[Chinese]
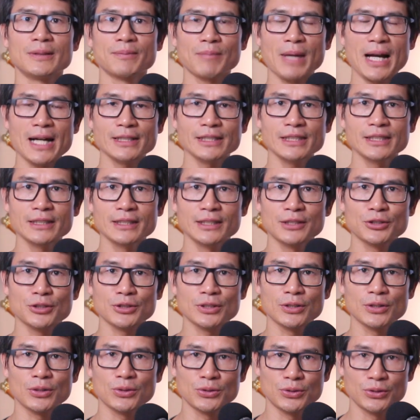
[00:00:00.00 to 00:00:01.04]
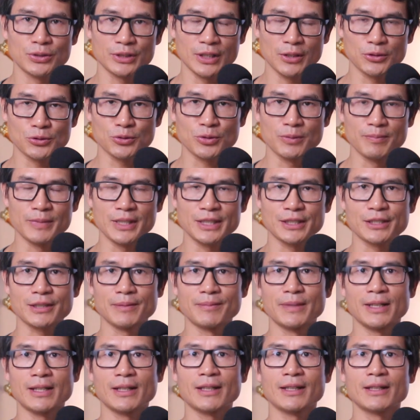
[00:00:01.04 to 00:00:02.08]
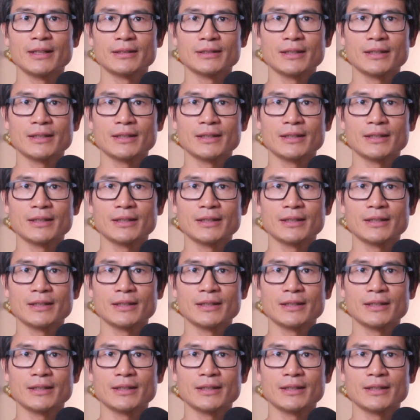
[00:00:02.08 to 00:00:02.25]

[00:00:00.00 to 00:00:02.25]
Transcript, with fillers: 拍戏的时候要准备什么？